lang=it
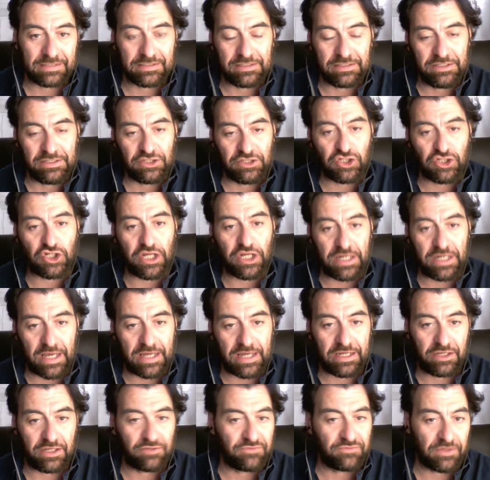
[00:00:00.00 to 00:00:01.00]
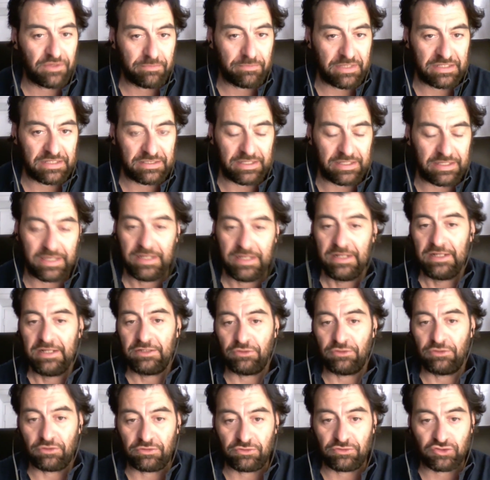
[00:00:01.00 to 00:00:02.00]
a degli scenari che ovviamente
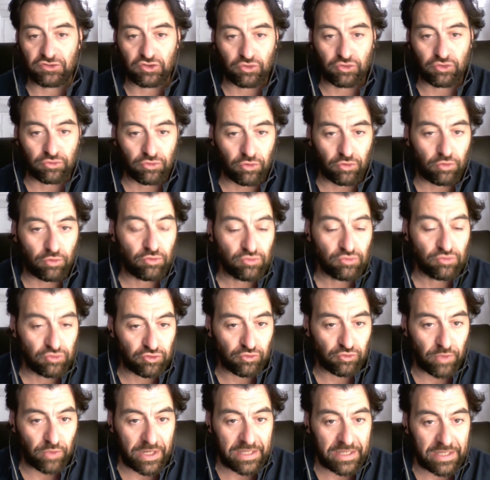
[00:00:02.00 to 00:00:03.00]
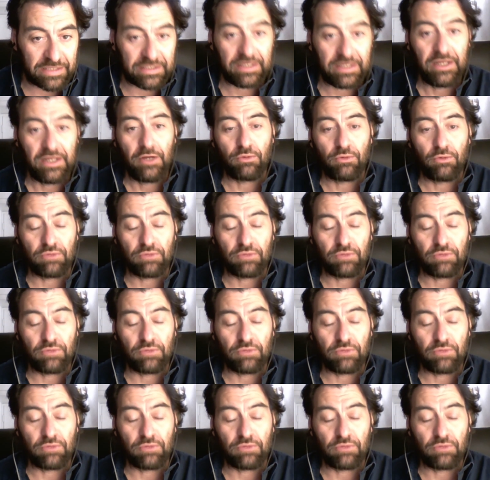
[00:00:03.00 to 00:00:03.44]
non sono consueti.